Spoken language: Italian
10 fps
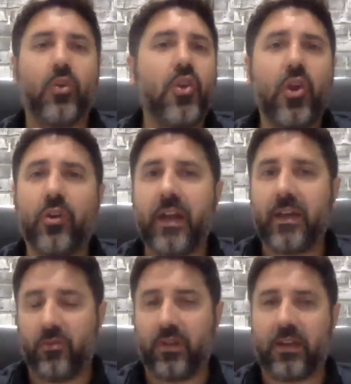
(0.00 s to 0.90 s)
Non
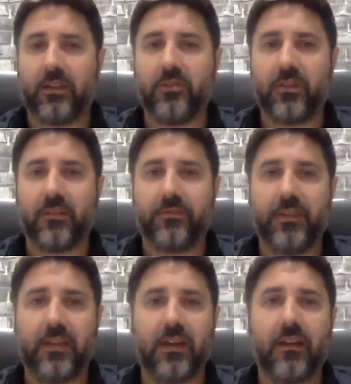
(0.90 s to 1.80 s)
hai una
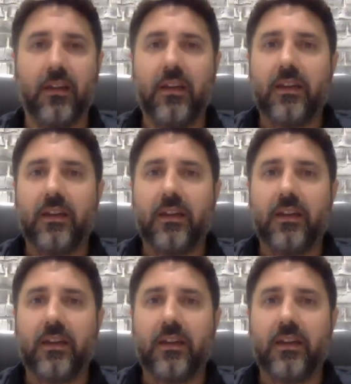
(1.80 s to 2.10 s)
radiografia